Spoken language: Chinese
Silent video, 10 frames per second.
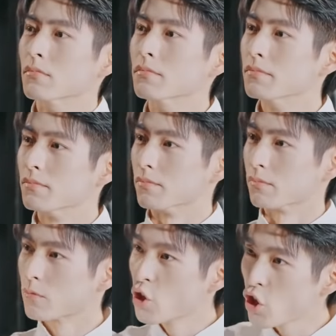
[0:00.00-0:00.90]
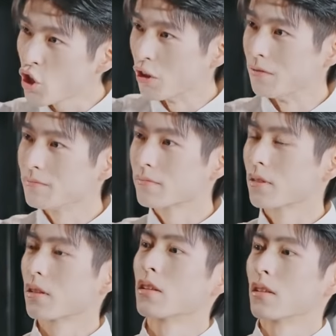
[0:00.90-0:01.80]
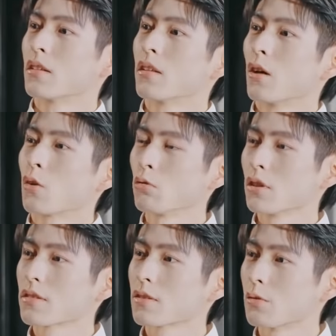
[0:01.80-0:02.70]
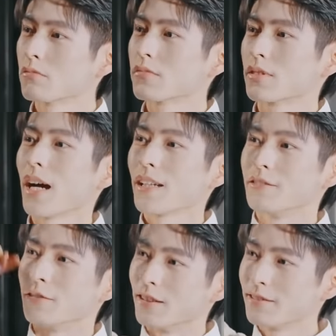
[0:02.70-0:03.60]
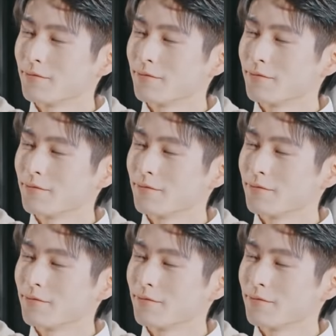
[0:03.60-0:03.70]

嗯，是。工藤四君加一分。